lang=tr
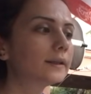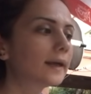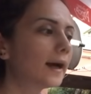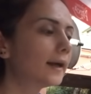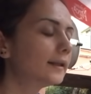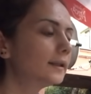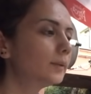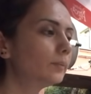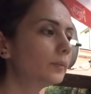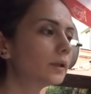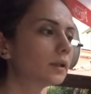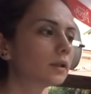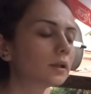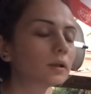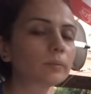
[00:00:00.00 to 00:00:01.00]
Geldim
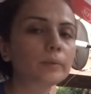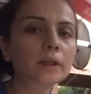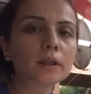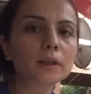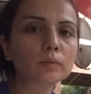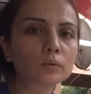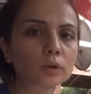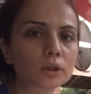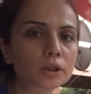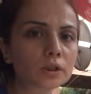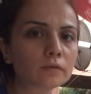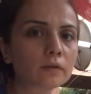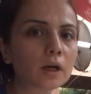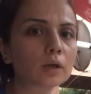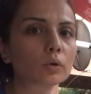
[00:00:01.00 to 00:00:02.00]
e, bir iki
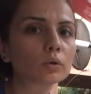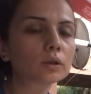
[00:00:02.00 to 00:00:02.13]
bulaşık vardı